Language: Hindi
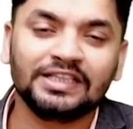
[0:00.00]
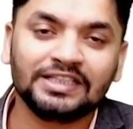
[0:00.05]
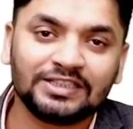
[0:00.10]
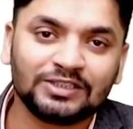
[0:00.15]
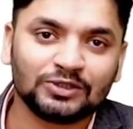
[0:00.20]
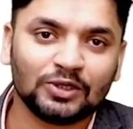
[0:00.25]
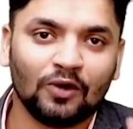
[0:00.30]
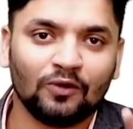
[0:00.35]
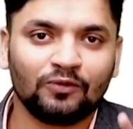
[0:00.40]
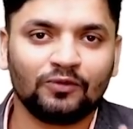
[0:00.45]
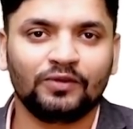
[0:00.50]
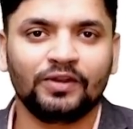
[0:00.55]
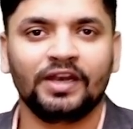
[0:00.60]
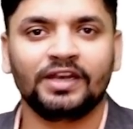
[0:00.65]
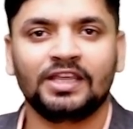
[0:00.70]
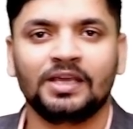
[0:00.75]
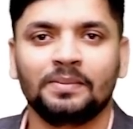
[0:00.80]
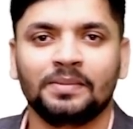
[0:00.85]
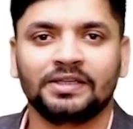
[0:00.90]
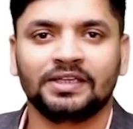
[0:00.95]
इस सॉफ्टवेयर
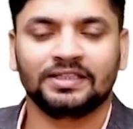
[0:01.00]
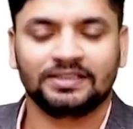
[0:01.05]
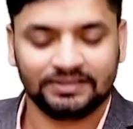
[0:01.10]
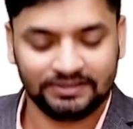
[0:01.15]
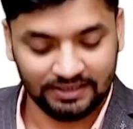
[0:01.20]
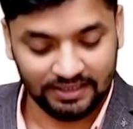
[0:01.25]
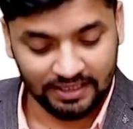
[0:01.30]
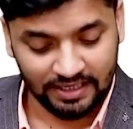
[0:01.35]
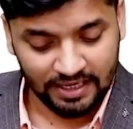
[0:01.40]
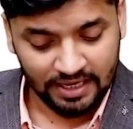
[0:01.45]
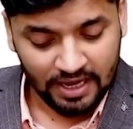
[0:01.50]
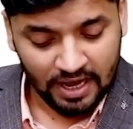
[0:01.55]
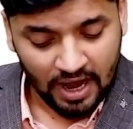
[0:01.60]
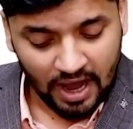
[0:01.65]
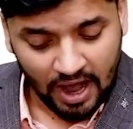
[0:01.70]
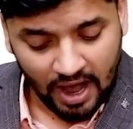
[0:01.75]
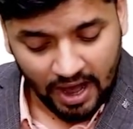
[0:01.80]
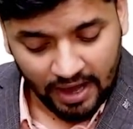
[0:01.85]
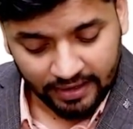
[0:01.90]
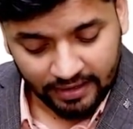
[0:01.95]
की मदद से
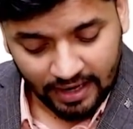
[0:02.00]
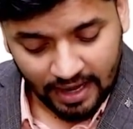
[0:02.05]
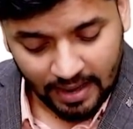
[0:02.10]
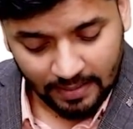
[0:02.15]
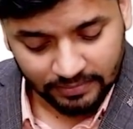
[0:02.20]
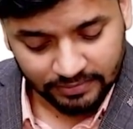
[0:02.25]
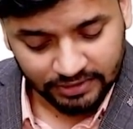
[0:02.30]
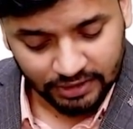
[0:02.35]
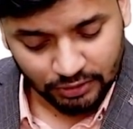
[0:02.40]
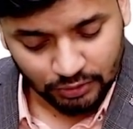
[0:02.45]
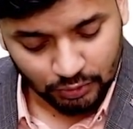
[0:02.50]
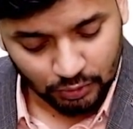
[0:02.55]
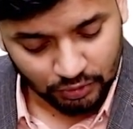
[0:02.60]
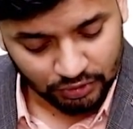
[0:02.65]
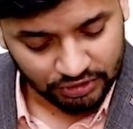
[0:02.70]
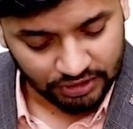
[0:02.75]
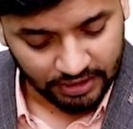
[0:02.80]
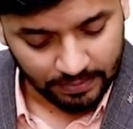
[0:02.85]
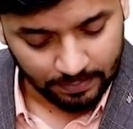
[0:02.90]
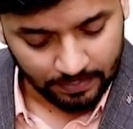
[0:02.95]
आराम से जो
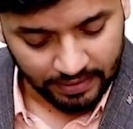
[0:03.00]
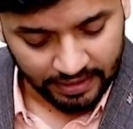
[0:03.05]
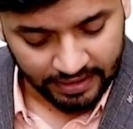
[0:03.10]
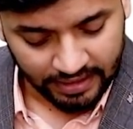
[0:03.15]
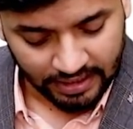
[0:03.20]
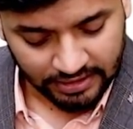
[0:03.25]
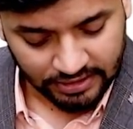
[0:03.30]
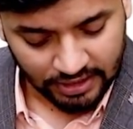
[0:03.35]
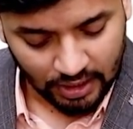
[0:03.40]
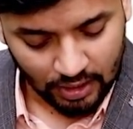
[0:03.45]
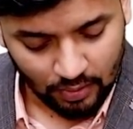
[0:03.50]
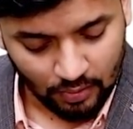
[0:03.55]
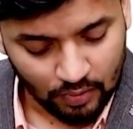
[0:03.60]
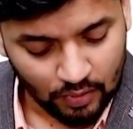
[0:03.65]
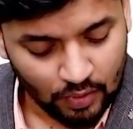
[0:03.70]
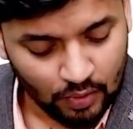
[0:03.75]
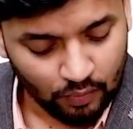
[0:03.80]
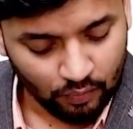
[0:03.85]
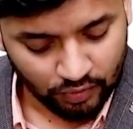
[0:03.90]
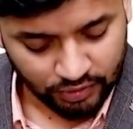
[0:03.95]
शेप लेना चाहो
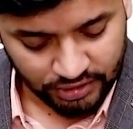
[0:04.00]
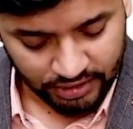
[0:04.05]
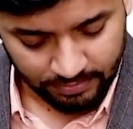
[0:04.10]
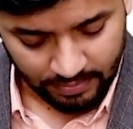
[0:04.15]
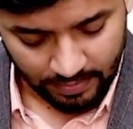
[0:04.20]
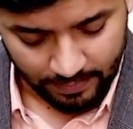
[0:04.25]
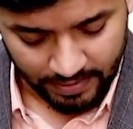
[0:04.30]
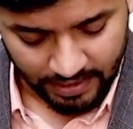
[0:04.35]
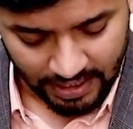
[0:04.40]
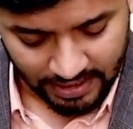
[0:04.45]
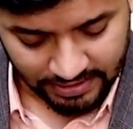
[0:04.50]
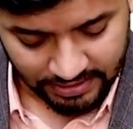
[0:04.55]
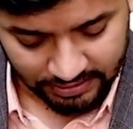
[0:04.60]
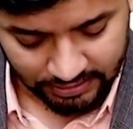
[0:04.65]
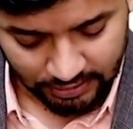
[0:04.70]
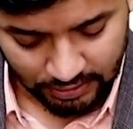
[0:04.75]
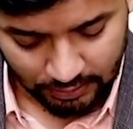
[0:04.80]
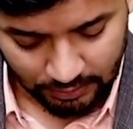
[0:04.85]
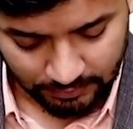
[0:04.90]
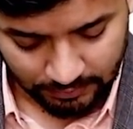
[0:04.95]
वो शेप आप बना
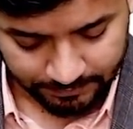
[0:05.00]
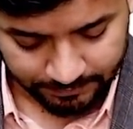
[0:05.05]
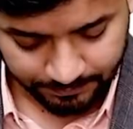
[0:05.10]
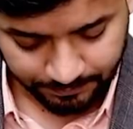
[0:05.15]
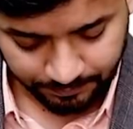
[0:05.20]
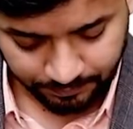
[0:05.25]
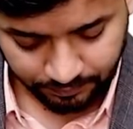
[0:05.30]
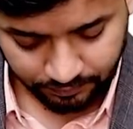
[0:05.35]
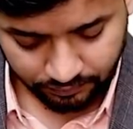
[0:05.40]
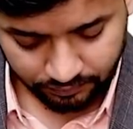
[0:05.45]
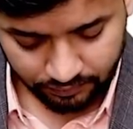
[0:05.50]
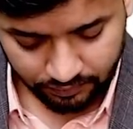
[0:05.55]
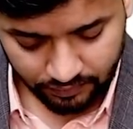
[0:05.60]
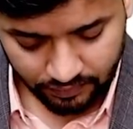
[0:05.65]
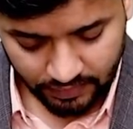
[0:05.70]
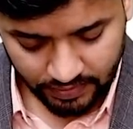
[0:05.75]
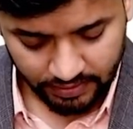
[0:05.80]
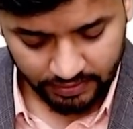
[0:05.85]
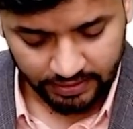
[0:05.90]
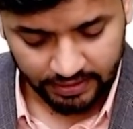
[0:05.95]
सकते हो
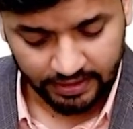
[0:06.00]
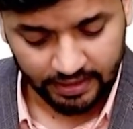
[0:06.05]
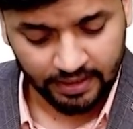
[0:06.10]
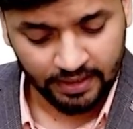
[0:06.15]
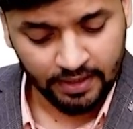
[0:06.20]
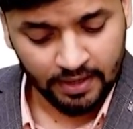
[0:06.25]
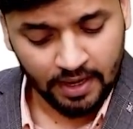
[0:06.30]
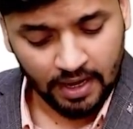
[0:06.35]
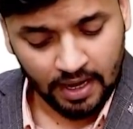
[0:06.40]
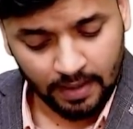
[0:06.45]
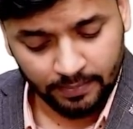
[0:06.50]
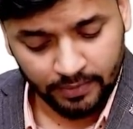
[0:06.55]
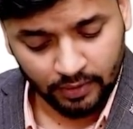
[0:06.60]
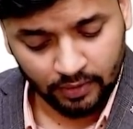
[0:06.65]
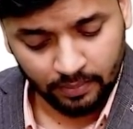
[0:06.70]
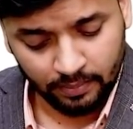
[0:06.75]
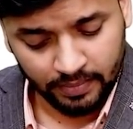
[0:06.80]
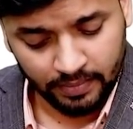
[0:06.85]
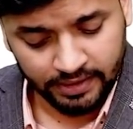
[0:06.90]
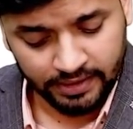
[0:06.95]
ठीक है अब
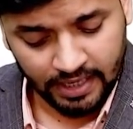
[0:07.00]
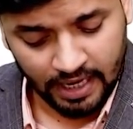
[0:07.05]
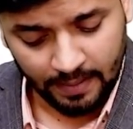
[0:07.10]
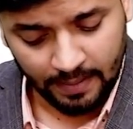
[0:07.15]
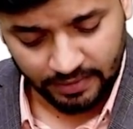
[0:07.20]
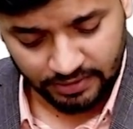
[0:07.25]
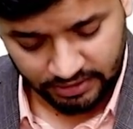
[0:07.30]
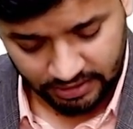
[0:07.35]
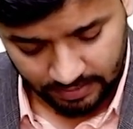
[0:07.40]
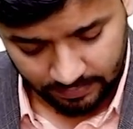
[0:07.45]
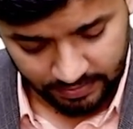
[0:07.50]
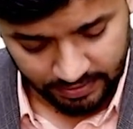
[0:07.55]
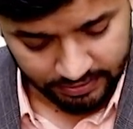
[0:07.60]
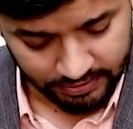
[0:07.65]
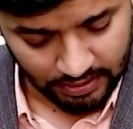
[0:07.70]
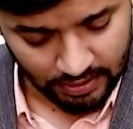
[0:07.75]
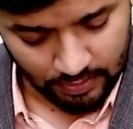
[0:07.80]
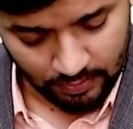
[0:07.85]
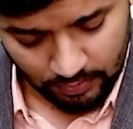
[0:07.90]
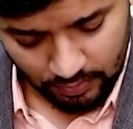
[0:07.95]
देखो मैं यहाँ पे शेप
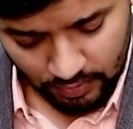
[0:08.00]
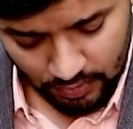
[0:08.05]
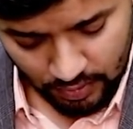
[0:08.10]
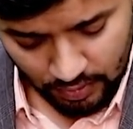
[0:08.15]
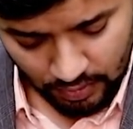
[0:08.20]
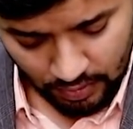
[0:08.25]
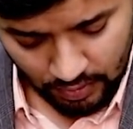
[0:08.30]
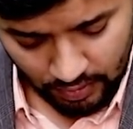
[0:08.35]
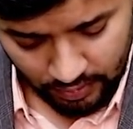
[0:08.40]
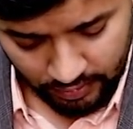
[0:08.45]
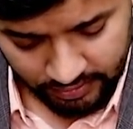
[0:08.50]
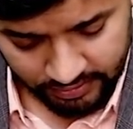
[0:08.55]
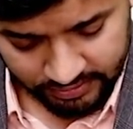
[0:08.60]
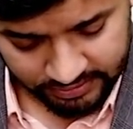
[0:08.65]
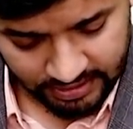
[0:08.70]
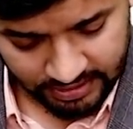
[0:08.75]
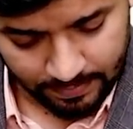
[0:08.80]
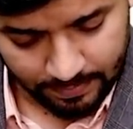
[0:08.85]
लेता हूँ और इसके